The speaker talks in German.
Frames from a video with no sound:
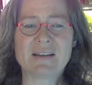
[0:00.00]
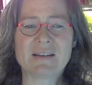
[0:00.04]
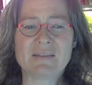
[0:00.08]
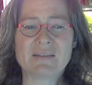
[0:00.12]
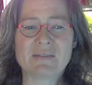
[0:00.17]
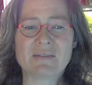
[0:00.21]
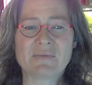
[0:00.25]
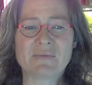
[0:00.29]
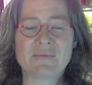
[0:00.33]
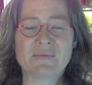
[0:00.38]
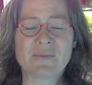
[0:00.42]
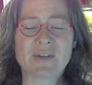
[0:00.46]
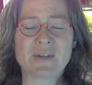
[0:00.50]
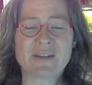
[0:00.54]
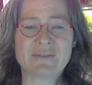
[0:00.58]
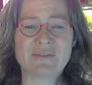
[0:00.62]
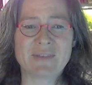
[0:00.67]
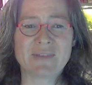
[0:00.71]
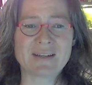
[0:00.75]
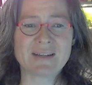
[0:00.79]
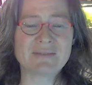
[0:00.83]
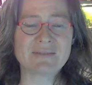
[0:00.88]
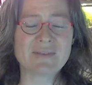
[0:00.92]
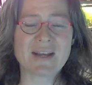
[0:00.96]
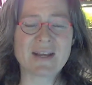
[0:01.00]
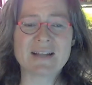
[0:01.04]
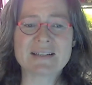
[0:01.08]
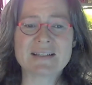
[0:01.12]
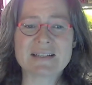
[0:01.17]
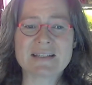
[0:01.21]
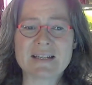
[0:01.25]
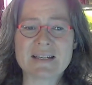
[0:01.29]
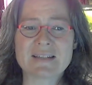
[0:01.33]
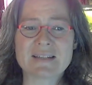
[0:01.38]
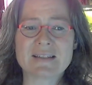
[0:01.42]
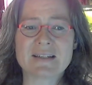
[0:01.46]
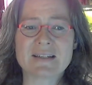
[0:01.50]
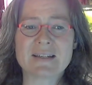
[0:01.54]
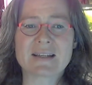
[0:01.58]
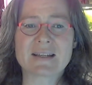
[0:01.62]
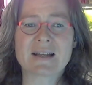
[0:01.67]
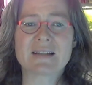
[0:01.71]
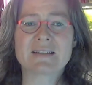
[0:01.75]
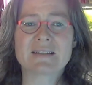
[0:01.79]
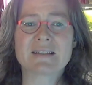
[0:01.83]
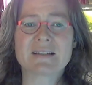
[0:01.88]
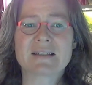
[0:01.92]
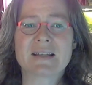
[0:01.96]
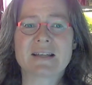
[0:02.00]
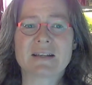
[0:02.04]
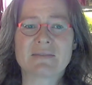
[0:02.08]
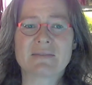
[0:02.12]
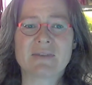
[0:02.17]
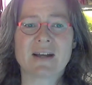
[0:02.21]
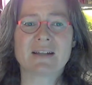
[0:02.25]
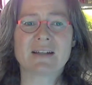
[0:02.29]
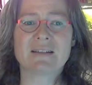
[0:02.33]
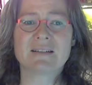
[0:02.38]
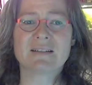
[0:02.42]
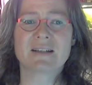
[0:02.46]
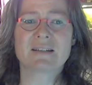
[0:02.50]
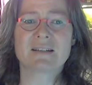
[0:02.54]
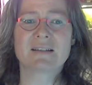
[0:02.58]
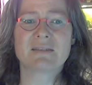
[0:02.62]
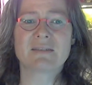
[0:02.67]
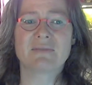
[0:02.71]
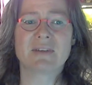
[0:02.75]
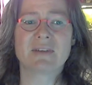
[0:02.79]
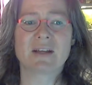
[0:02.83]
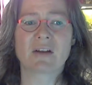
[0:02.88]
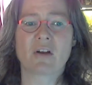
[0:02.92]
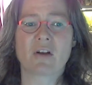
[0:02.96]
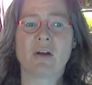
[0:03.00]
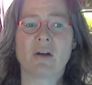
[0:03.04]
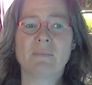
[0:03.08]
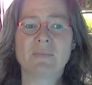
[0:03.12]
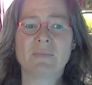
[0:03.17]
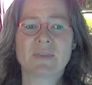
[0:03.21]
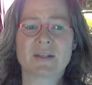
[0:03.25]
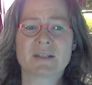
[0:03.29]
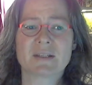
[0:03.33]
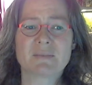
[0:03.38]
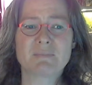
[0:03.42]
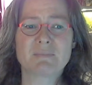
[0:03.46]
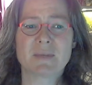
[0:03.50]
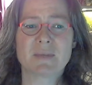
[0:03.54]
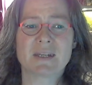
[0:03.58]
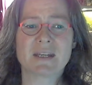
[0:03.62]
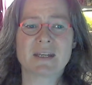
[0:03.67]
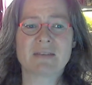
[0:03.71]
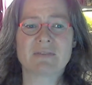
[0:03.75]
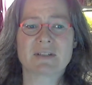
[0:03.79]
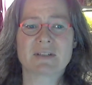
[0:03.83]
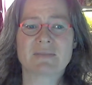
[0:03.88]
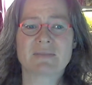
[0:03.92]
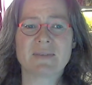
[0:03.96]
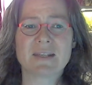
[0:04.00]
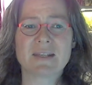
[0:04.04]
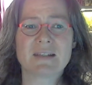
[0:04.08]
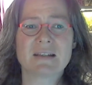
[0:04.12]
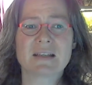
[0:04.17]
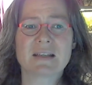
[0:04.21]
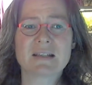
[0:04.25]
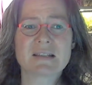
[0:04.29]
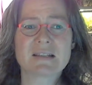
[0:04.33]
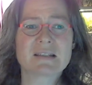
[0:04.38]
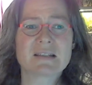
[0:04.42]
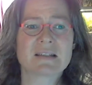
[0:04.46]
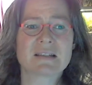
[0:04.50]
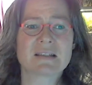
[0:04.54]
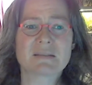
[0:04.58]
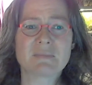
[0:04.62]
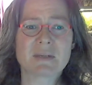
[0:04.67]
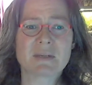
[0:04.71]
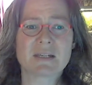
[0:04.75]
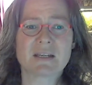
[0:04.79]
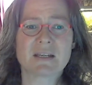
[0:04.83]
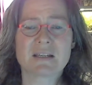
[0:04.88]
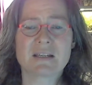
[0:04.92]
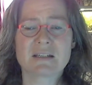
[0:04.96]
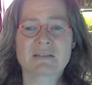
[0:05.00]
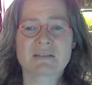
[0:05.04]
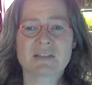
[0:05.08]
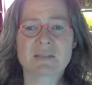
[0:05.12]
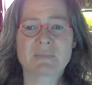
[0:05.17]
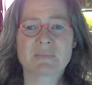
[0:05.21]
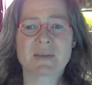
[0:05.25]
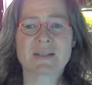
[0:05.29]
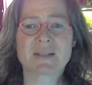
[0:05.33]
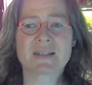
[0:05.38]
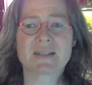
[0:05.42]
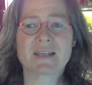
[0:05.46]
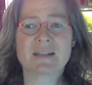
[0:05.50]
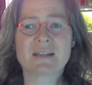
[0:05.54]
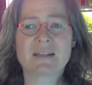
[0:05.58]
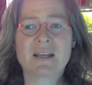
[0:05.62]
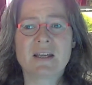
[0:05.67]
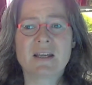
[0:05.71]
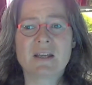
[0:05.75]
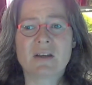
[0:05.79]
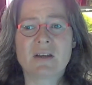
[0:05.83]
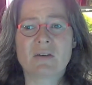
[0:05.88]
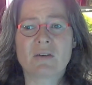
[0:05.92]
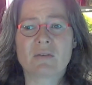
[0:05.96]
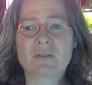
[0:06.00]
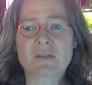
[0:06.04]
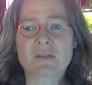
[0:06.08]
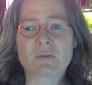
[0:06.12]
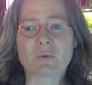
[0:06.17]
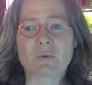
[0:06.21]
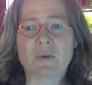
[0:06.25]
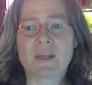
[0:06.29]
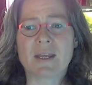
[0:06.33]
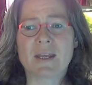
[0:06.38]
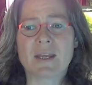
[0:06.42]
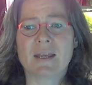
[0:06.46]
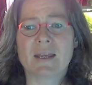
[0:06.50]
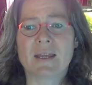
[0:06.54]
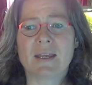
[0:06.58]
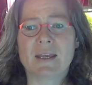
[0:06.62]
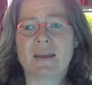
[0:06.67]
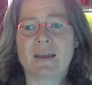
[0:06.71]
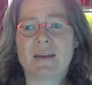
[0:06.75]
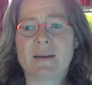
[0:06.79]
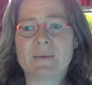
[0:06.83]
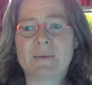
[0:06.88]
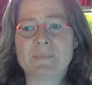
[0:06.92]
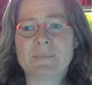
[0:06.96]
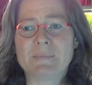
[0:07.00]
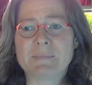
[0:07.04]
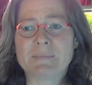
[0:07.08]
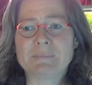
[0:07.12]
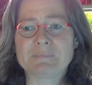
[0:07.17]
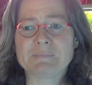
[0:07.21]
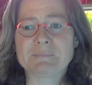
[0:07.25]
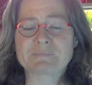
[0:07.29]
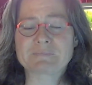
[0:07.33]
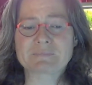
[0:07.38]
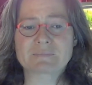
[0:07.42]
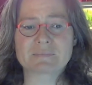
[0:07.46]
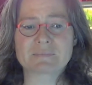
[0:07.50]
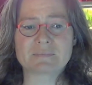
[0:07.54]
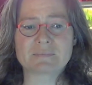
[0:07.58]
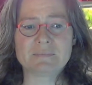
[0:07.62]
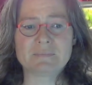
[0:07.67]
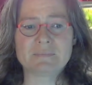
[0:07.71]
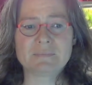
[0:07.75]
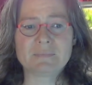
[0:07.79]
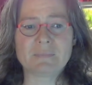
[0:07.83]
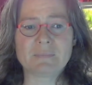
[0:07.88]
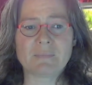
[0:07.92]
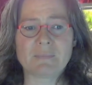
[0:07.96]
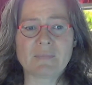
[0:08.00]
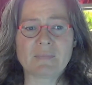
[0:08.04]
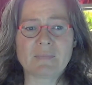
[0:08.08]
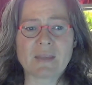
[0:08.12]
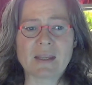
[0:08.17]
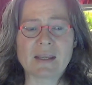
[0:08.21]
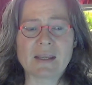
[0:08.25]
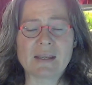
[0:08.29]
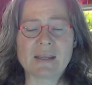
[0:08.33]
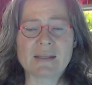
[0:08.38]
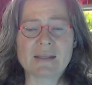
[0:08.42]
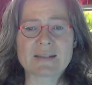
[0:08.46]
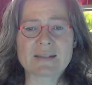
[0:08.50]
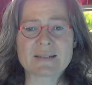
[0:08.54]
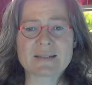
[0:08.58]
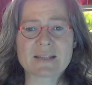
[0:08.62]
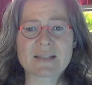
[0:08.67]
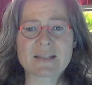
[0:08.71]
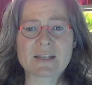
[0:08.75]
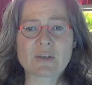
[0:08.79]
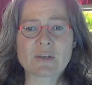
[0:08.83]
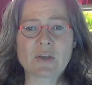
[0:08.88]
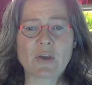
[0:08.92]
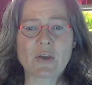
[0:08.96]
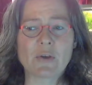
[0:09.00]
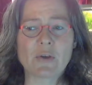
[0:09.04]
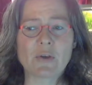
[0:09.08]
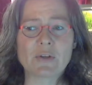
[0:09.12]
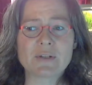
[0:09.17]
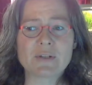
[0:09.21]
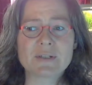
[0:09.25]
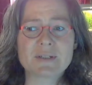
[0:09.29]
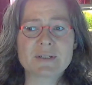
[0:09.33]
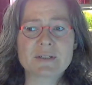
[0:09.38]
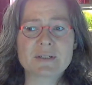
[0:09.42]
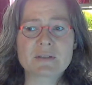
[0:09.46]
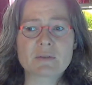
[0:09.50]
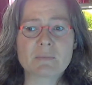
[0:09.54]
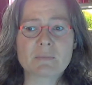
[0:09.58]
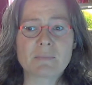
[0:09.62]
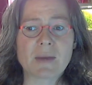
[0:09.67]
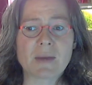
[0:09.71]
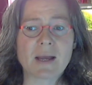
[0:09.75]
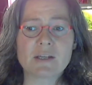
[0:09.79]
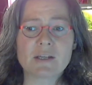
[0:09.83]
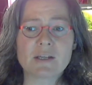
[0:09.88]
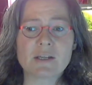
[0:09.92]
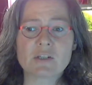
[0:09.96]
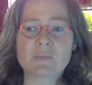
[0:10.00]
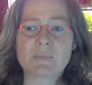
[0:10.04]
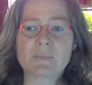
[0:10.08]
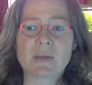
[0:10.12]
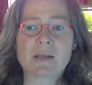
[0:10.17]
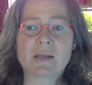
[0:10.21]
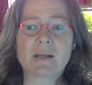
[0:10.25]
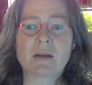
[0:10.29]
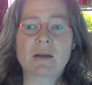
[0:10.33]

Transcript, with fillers: werden wir als Leser die ganze Zeit warten, dass die wieder kommt, dass mit der was wichtig ist, dass mit der irgendwas passiert und so. Ähm, das könnte zum Beispiel